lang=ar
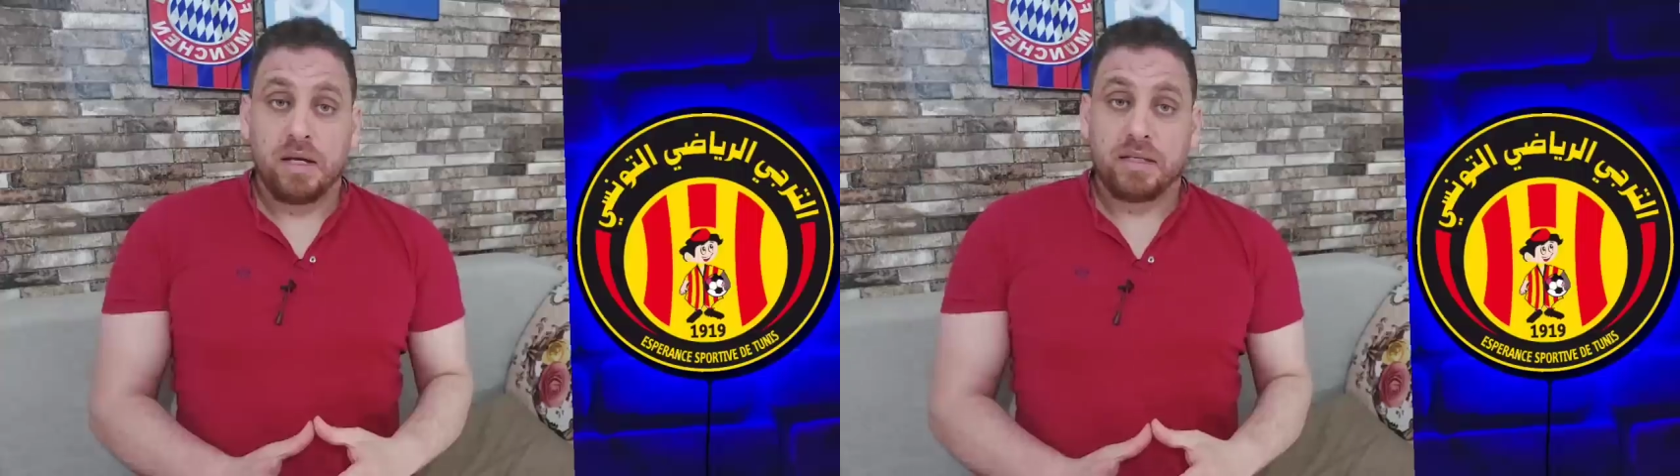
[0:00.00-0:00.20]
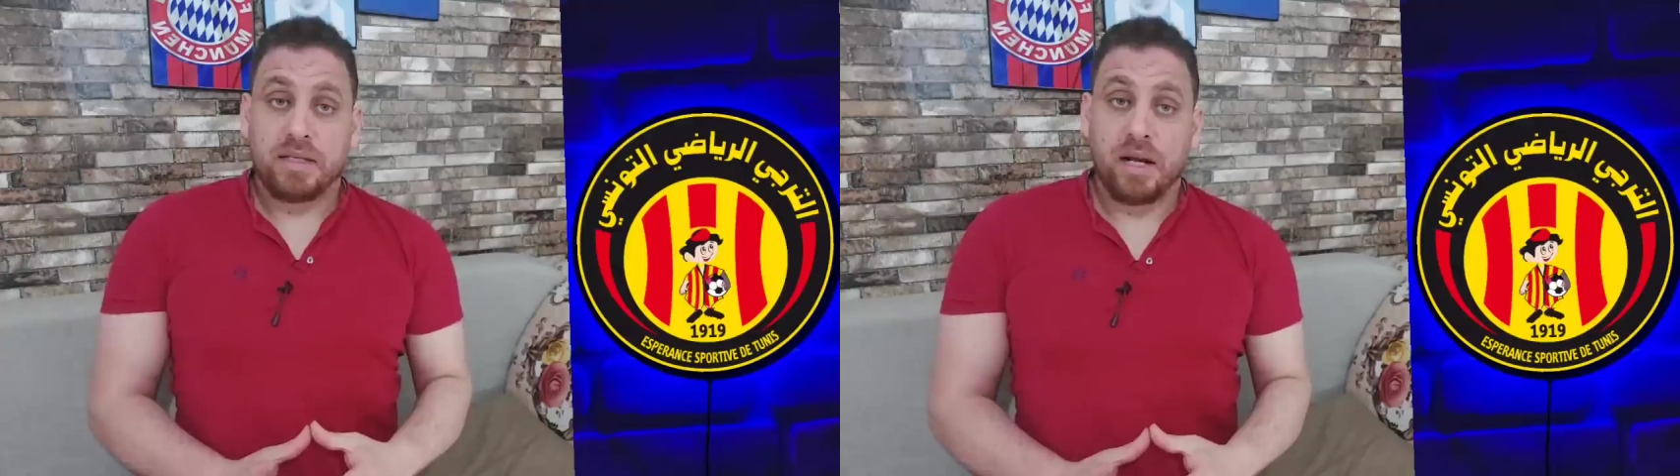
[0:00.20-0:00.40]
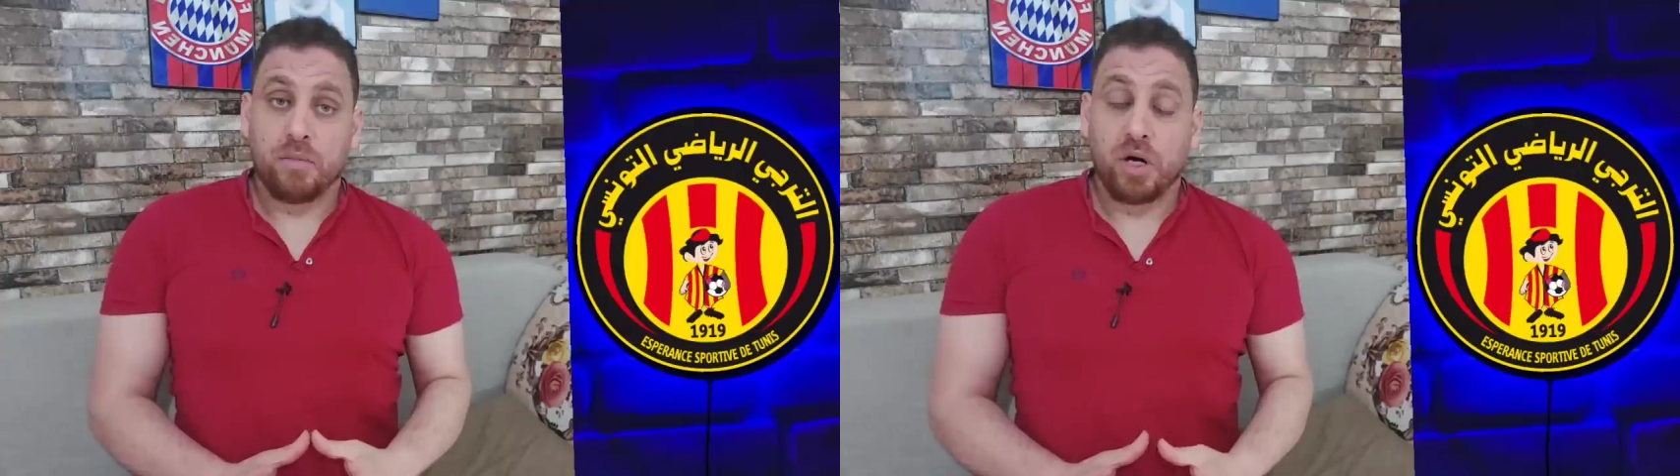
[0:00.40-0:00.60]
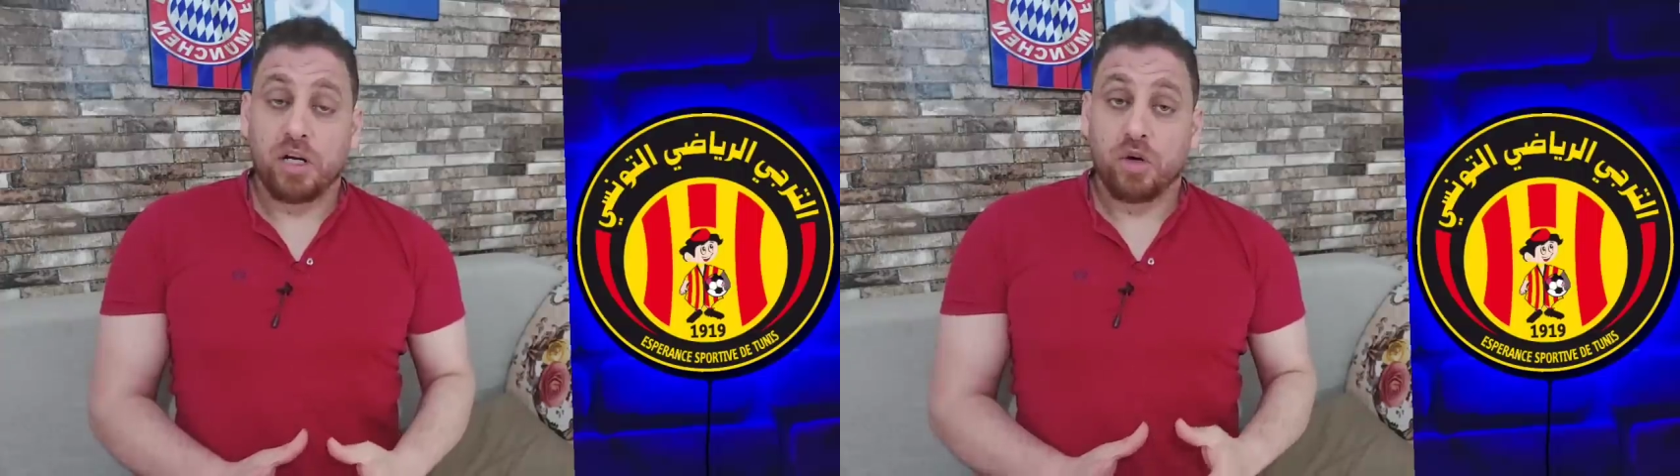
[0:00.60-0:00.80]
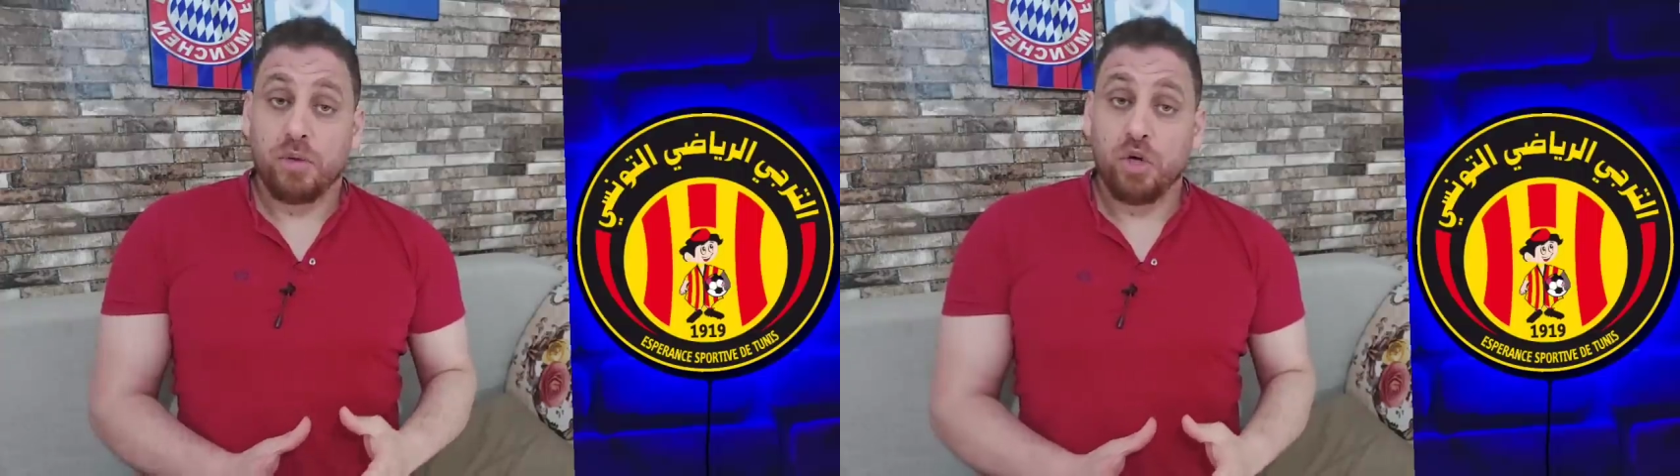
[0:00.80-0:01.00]
السلام
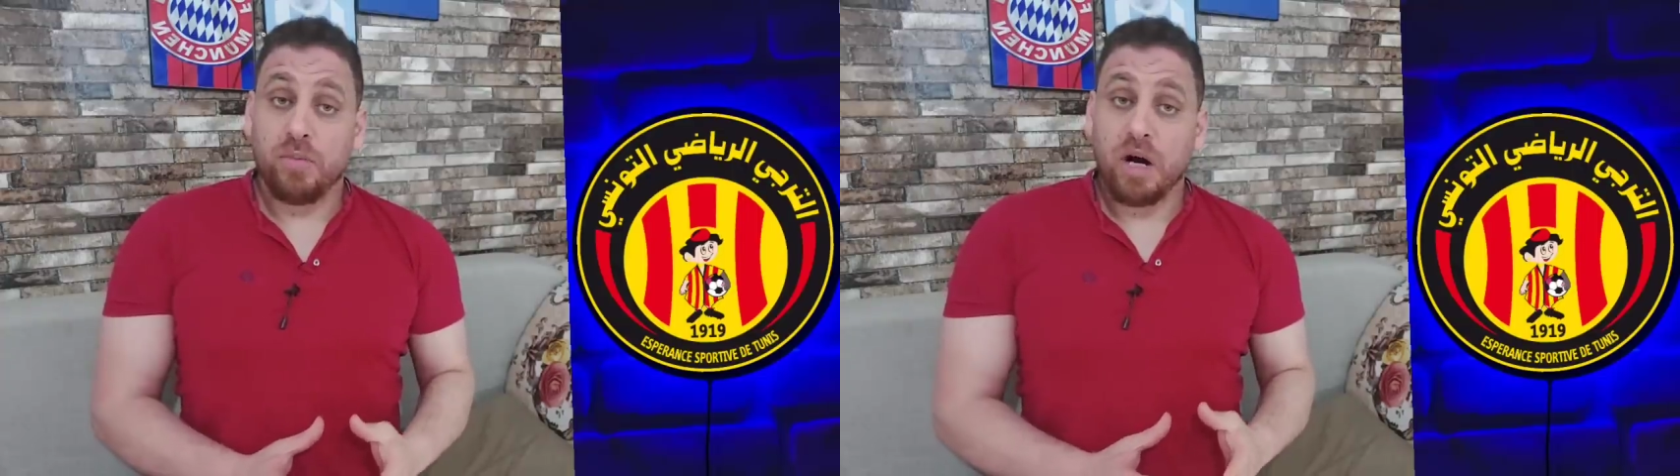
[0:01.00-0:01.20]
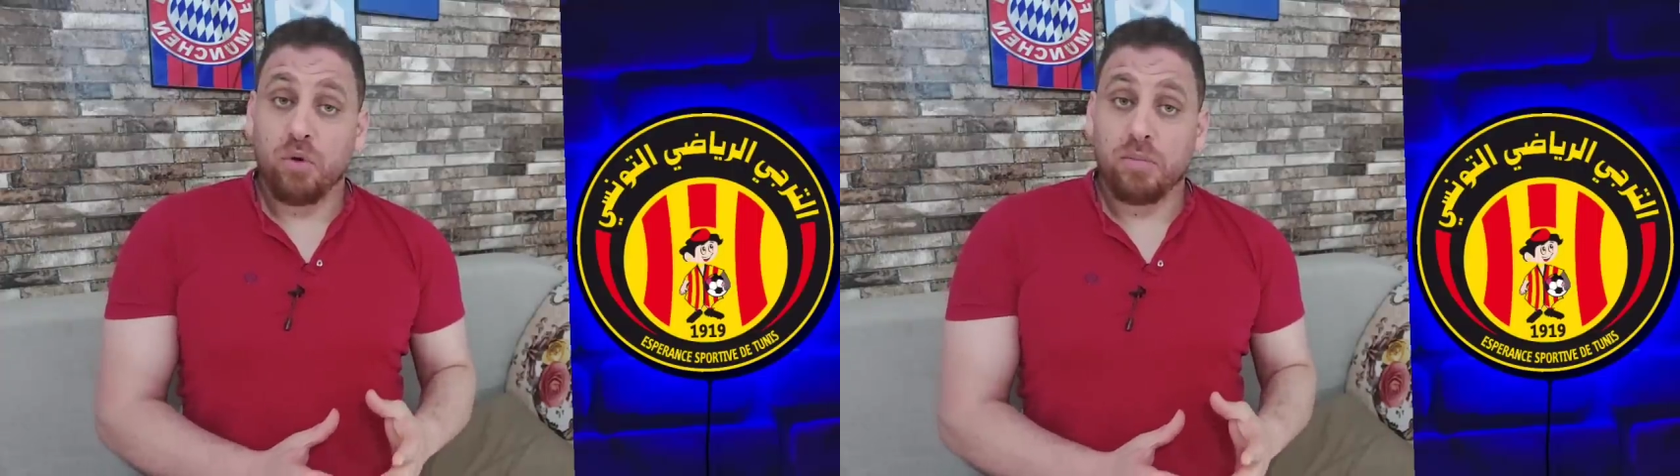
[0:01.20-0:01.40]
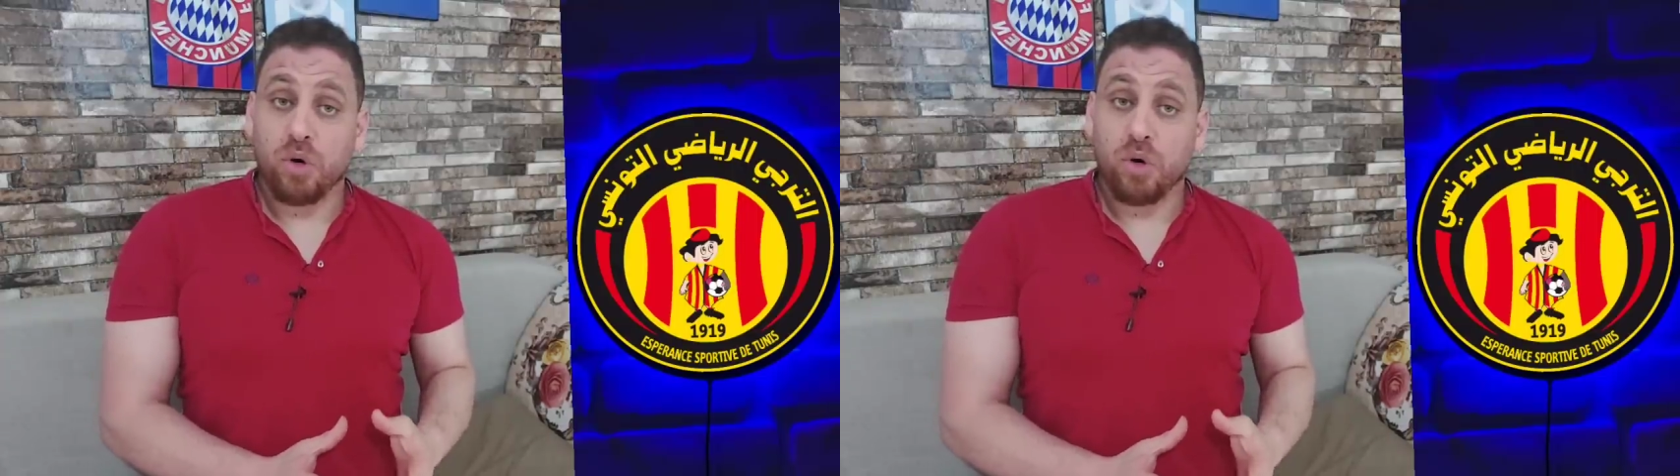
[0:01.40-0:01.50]
عليكم اليوم أول